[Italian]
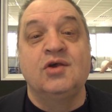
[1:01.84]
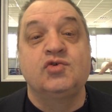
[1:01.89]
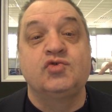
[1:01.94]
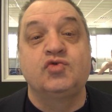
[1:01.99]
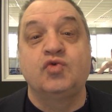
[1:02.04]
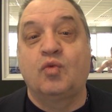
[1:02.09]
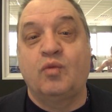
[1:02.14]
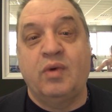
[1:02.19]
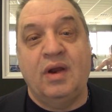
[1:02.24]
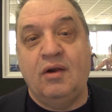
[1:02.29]

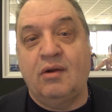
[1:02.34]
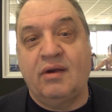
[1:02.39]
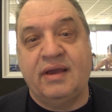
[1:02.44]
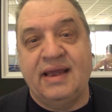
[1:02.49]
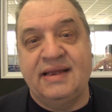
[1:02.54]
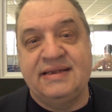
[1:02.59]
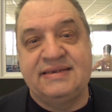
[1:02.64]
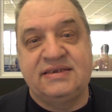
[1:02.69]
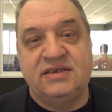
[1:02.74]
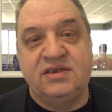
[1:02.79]
su quello
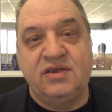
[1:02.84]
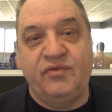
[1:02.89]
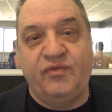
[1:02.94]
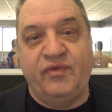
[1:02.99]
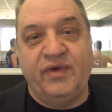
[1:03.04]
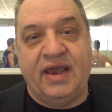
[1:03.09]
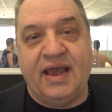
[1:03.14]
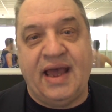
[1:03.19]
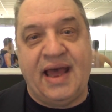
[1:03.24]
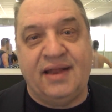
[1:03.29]
che è il
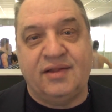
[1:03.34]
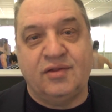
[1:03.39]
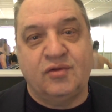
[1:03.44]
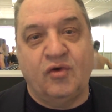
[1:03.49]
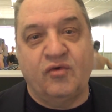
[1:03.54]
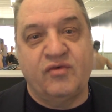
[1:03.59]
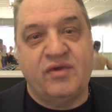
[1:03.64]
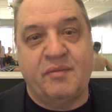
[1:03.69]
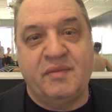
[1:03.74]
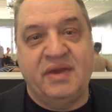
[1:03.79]

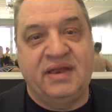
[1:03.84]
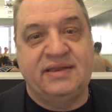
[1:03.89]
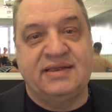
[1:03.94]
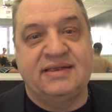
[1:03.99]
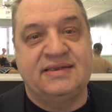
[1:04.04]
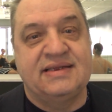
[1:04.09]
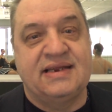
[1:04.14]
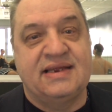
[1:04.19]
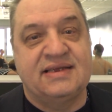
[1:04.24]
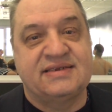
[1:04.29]
significato
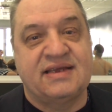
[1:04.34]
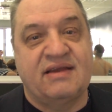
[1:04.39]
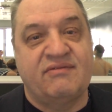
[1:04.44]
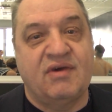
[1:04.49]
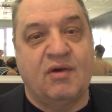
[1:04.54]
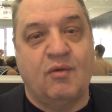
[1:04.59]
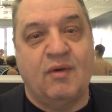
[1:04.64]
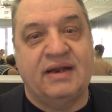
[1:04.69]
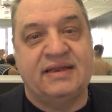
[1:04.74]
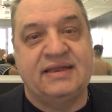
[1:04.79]
ovviamente della
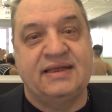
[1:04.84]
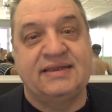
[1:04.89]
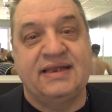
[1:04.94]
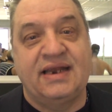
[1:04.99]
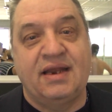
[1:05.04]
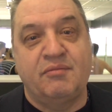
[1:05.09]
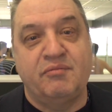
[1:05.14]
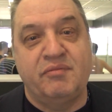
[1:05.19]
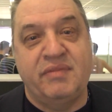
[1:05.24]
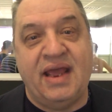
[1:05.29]
salvaguardia
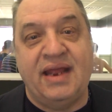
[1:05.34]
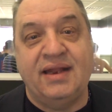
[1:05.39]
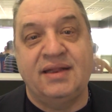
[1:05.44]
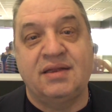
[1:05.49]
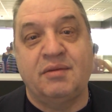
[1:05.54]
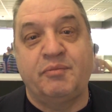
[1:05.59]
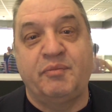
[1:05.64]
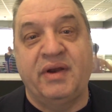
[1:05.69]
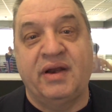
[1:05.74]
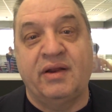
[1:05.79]

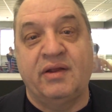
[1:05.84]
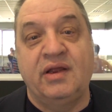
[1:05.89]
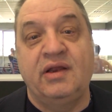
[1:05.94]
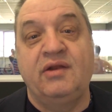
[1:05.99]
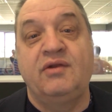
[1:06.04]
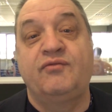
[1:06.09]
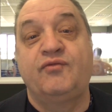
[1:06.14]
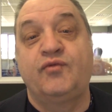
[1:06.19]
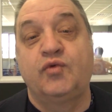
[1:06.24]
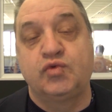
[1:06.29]
dell'ambiente per
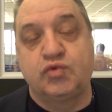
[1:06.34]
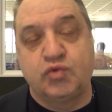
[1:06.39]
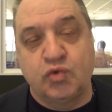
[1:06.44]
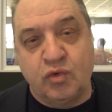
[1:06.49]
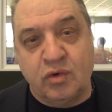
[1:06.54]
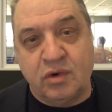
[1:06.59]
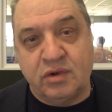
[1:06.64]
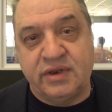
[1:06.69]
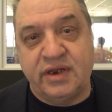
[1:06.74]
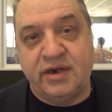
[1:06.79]
il
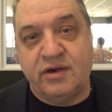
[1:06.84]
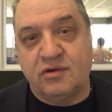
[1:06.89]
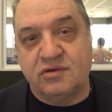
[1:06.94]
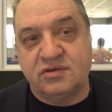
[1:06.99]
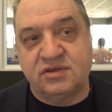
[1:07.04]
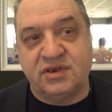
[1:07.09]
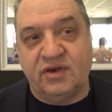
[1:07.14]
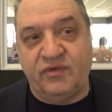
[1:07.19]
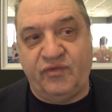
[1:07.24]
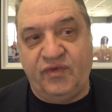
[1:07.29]
futuro dei
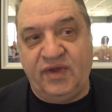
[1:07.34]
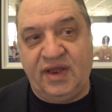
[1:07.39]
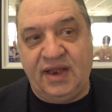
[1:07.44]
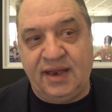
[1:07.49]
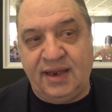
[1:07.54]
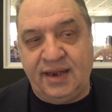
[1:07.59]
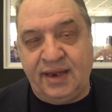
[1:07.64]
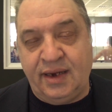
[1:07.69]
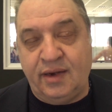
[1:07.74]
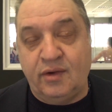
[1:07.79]
nostri
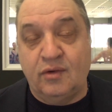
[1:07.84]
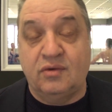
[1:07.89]
figli,